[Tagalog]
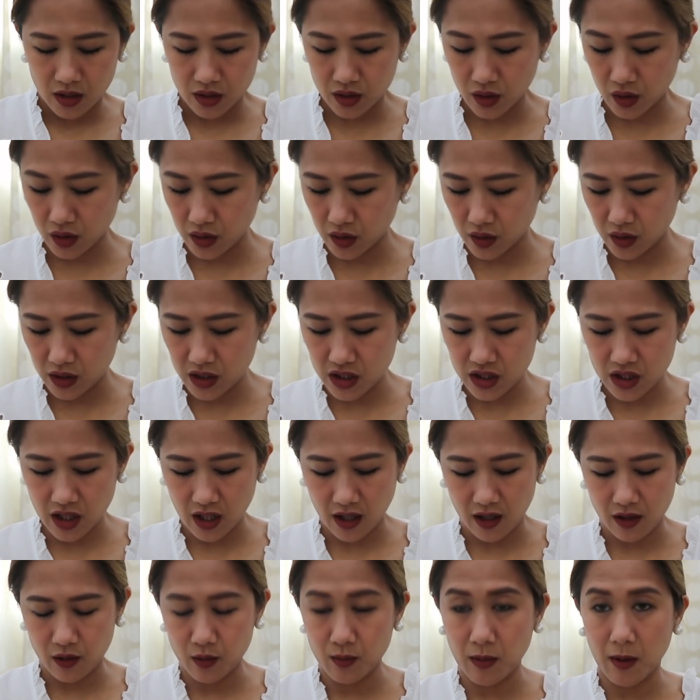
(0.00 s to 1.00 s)
Suot ko na
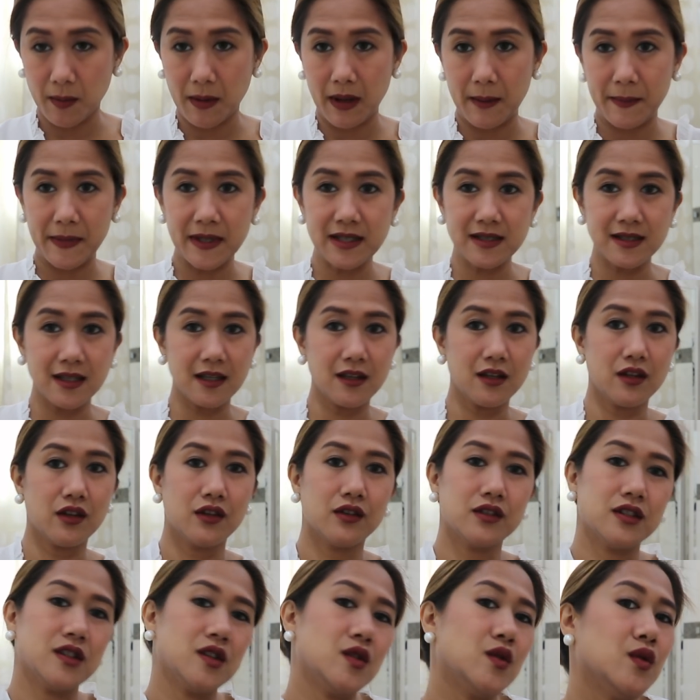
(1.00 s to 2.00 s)
siya. Kung mapapansin niyo
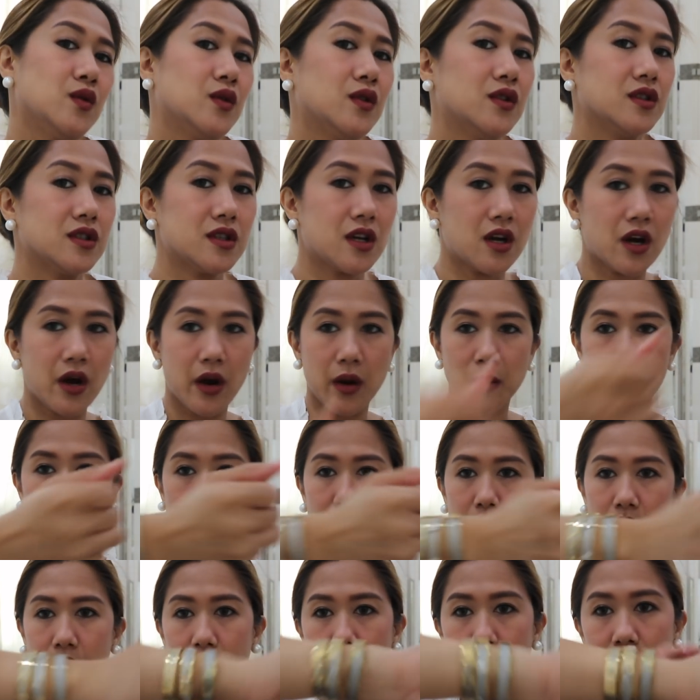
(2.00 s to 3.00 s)
siguro sa arm
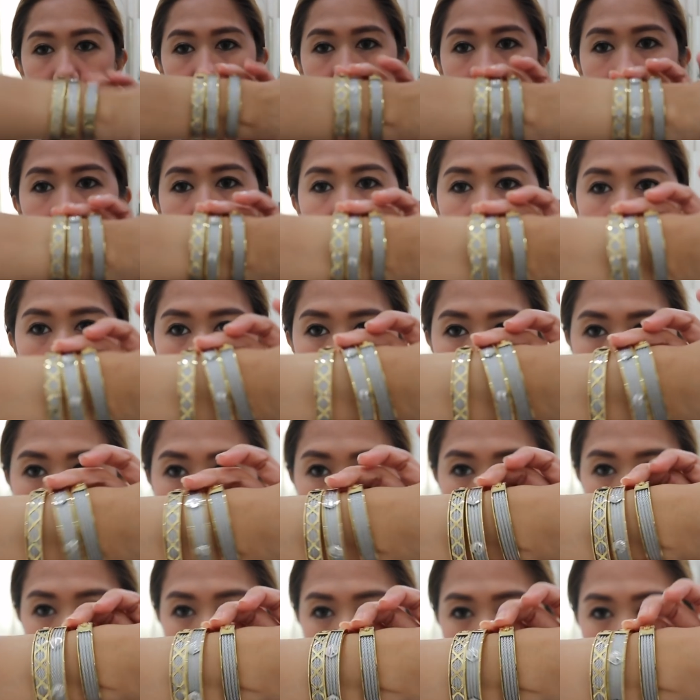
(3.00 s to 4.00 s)
ko,
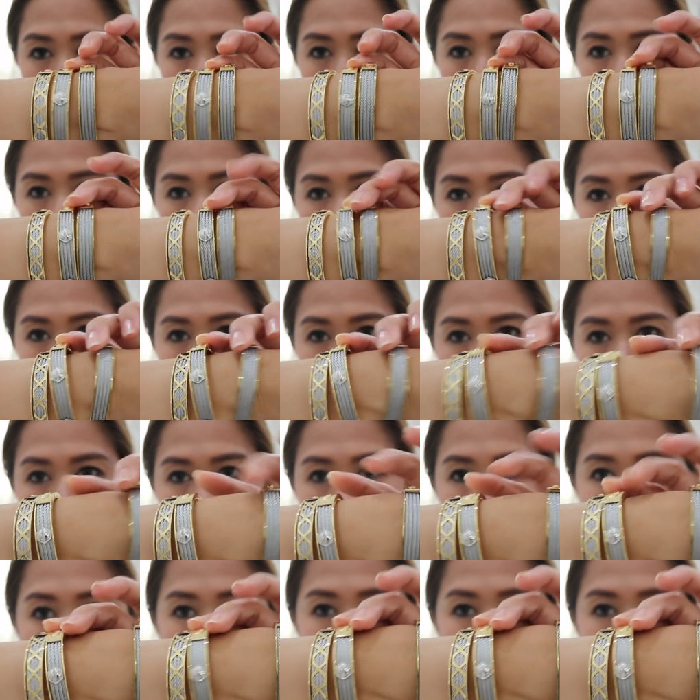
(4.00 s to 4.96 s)
itong nasa gitna.